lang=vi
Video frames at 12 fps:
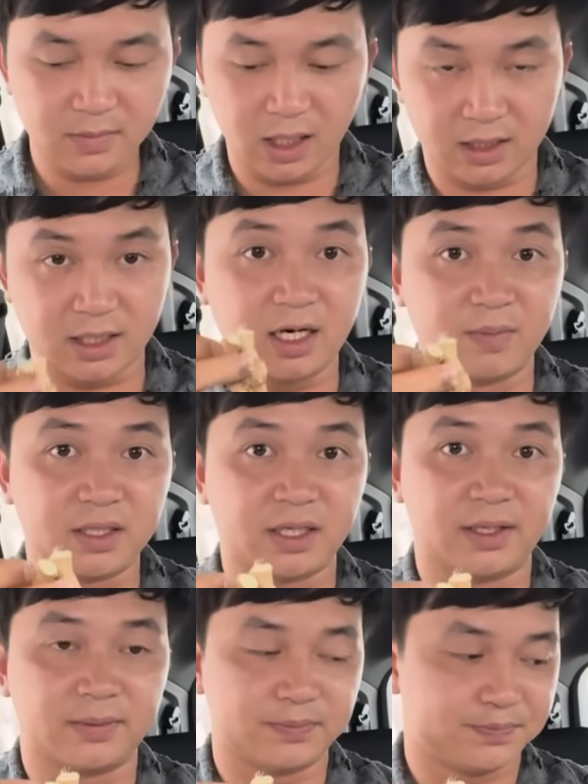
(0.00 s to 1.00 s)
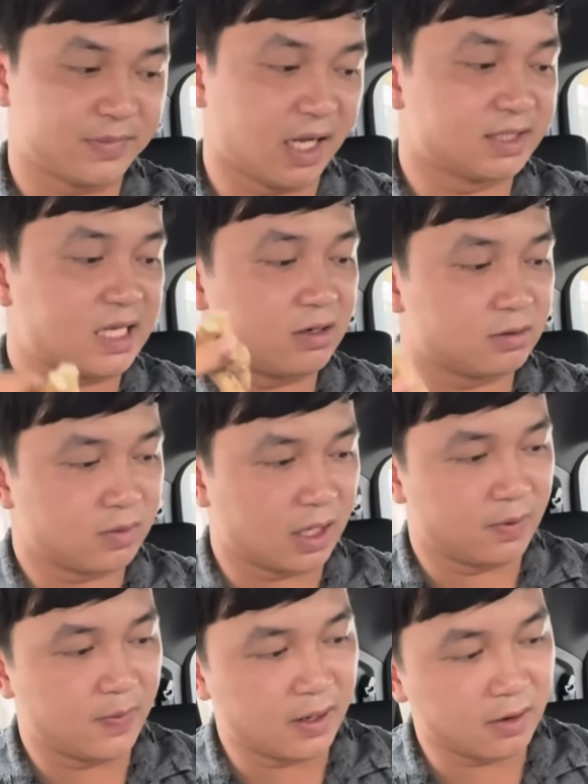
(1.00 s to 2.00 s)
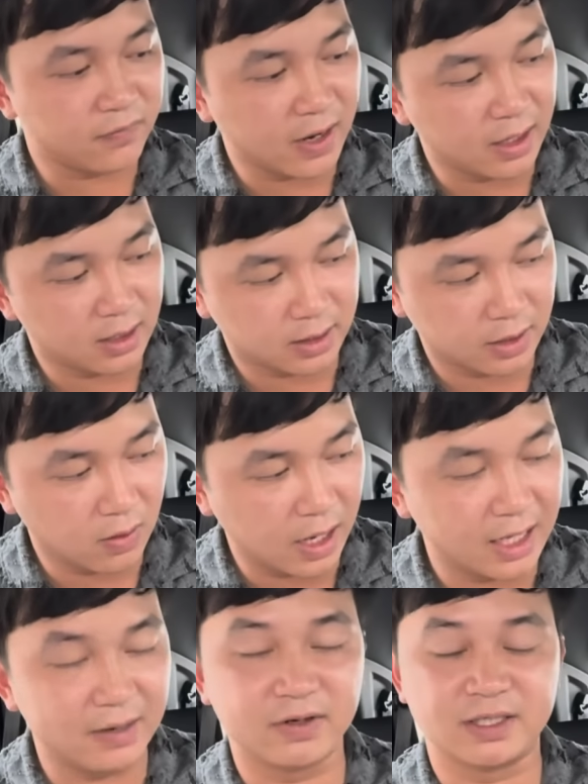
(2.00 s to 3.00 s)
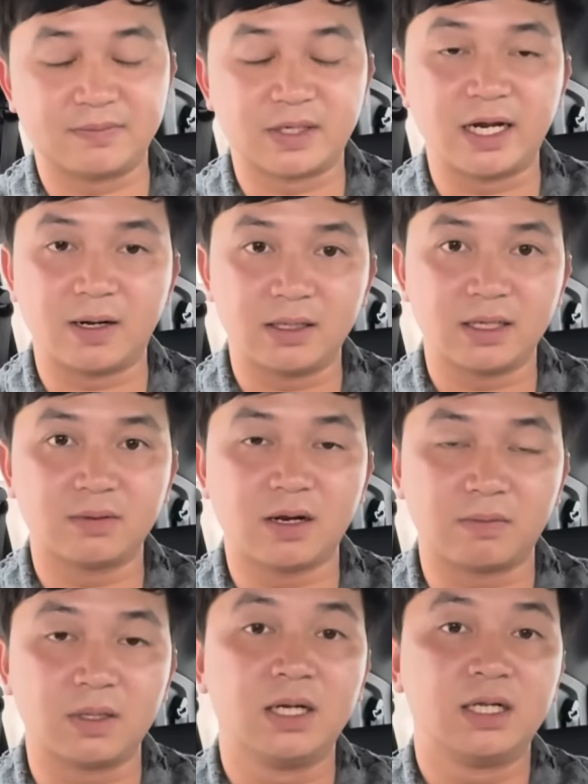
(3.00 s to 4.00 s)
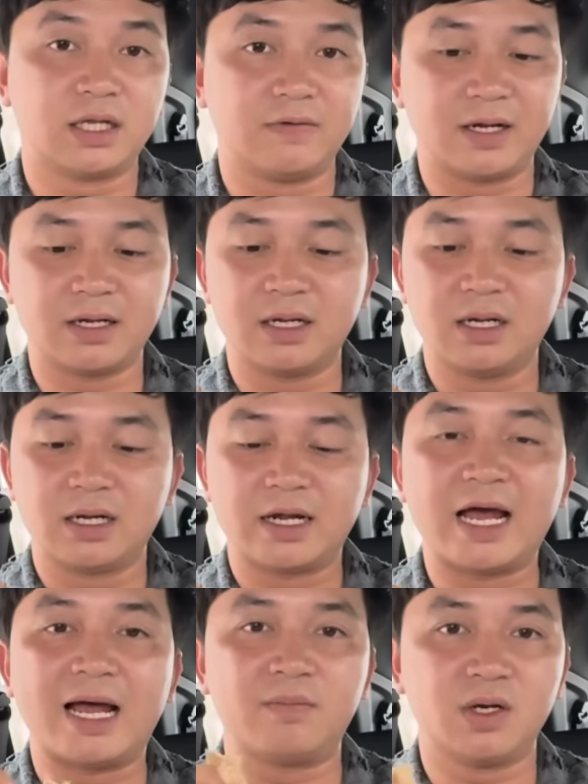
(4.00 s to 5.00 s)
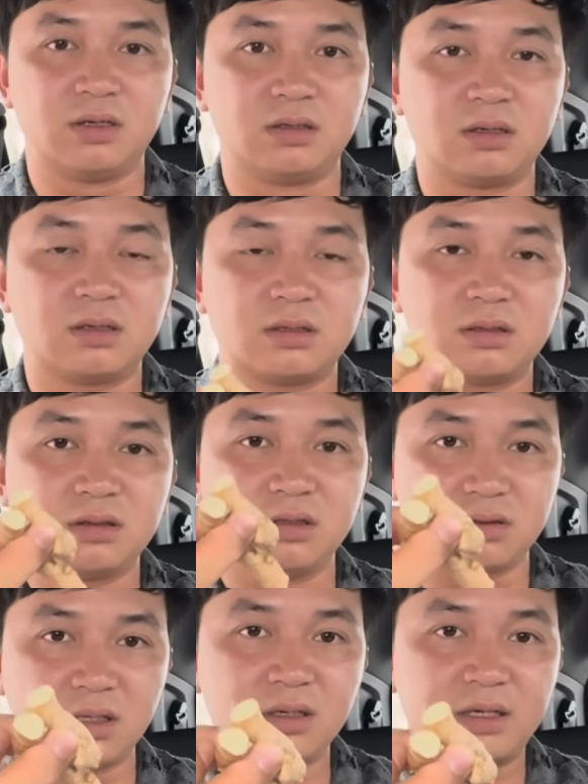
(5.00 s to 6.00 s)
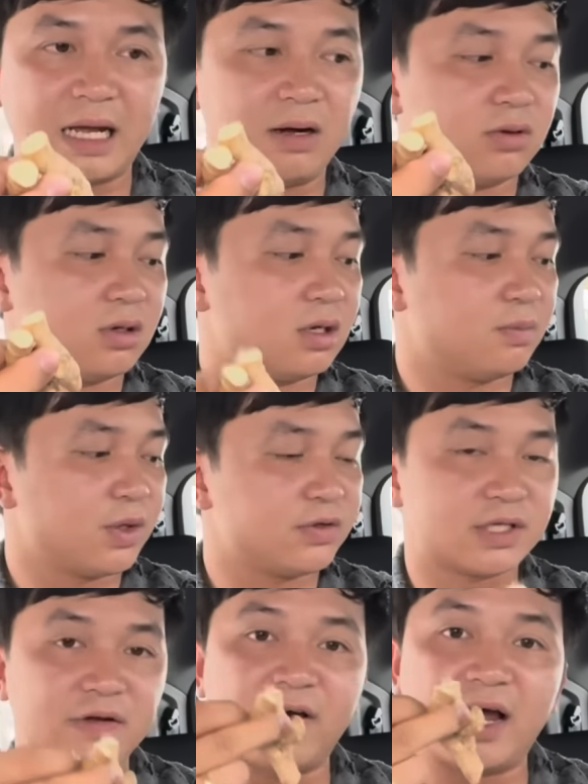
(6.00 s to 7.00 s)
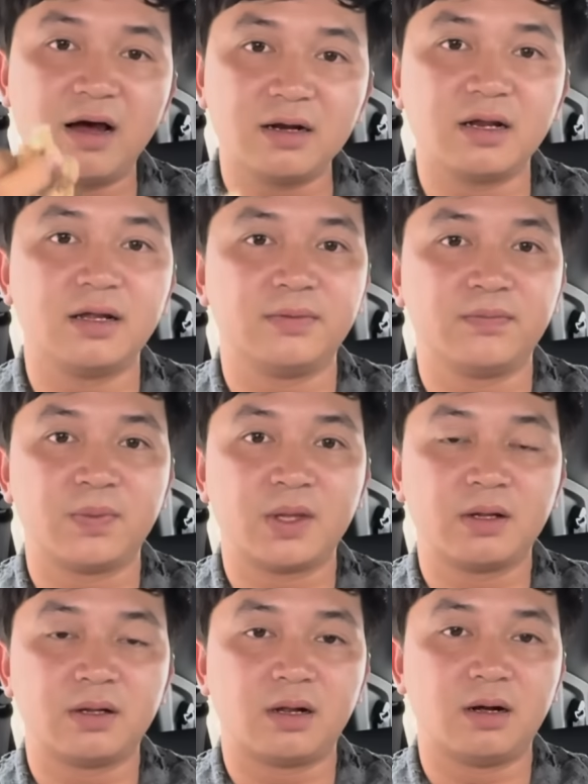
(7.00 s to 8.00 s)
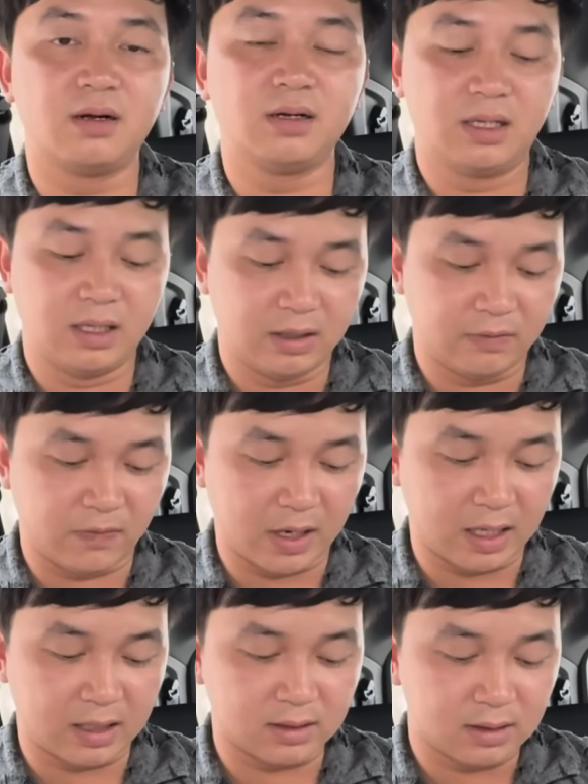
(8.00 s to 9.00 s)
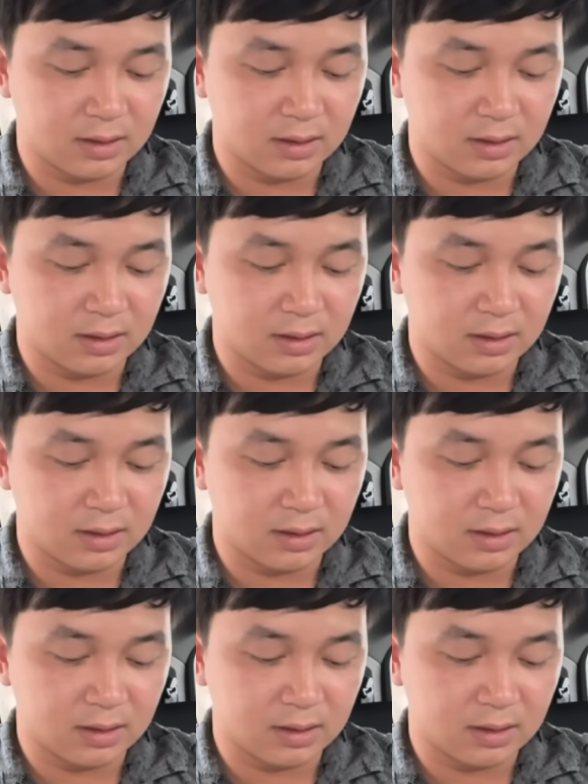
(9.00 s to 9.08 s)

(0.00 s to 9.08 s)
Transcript: rất là mất tiền tại sao trong này BB có pha là chỉ có 25% ngày độc giống độc tại vì cái, cái hàm lượng nó dược tính nó cao cho nên là mình sẽ pha ít đi đó và